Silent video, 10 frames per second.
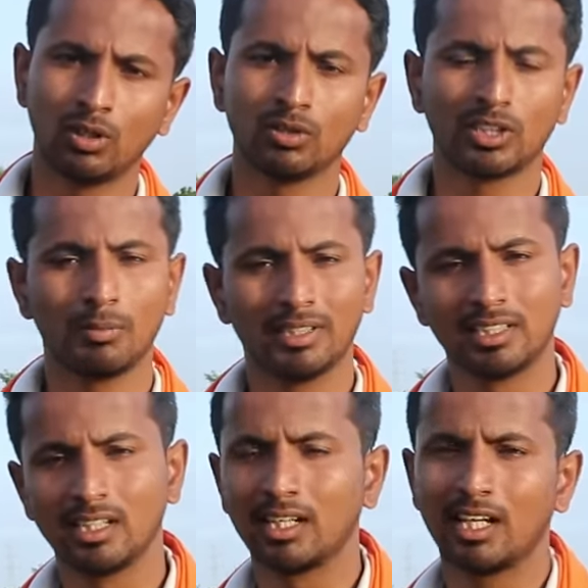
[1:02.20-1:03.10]
हुआ उसके बाद
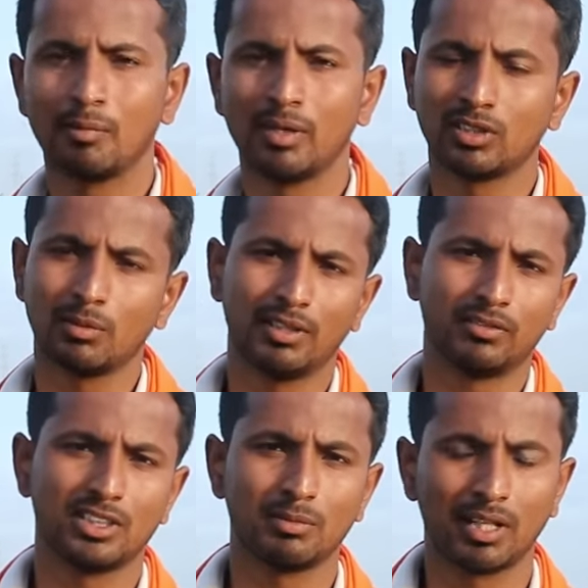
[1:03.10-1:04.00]
श्रीलंका में उसके बाद
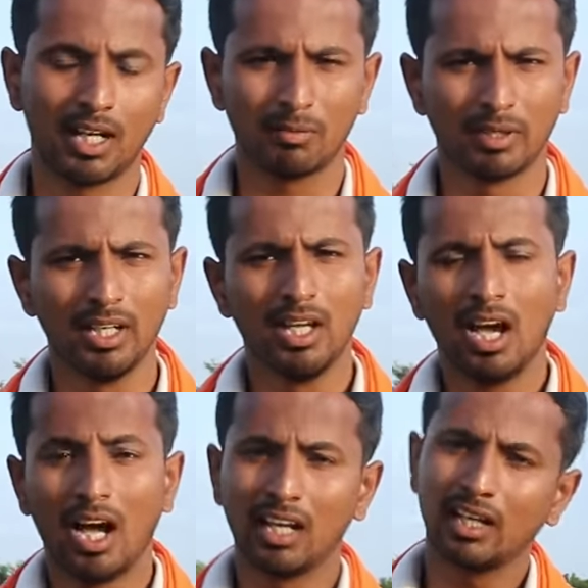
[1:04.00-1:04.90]
वेस्ट बंगाल में
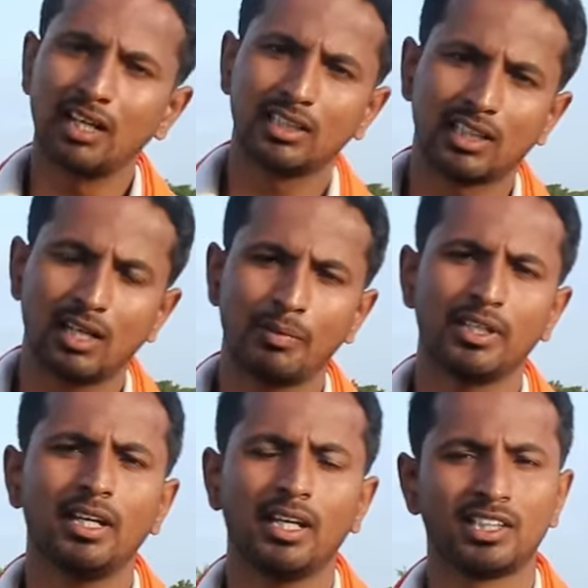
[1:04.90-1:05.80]
अलग अलग जगह पे
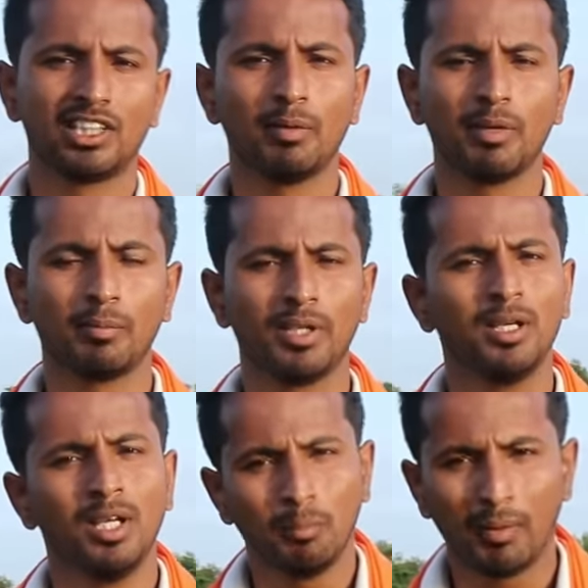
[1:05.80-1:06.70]
यह एशिया में
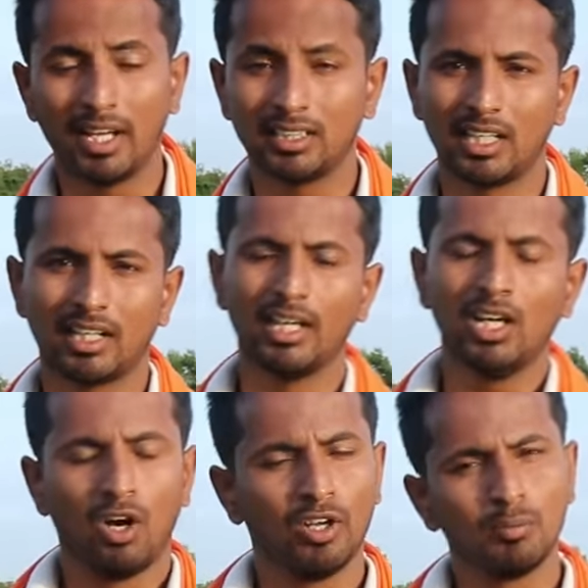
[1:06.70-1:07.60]
अपने पाया जा रहा है
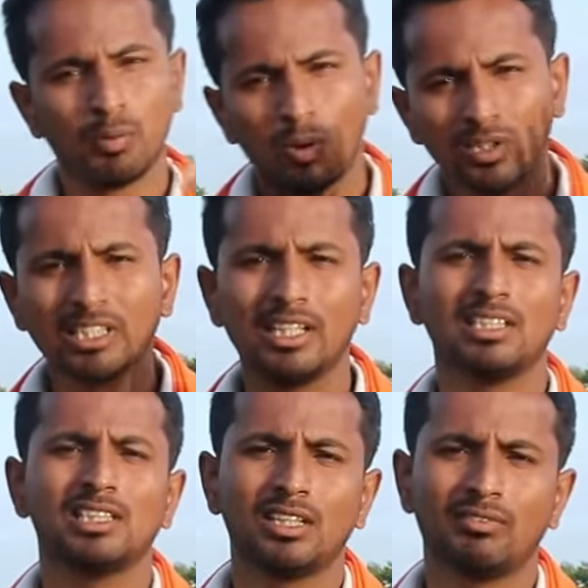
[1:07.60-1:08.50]
और ये बहुत ही
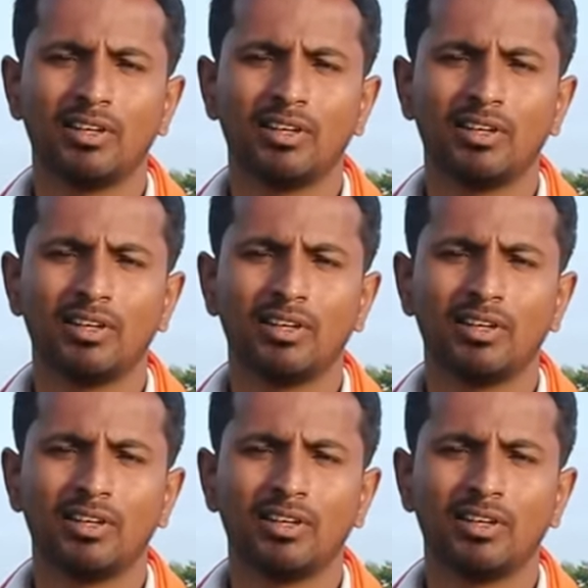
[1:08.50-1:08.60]
तेज़ी से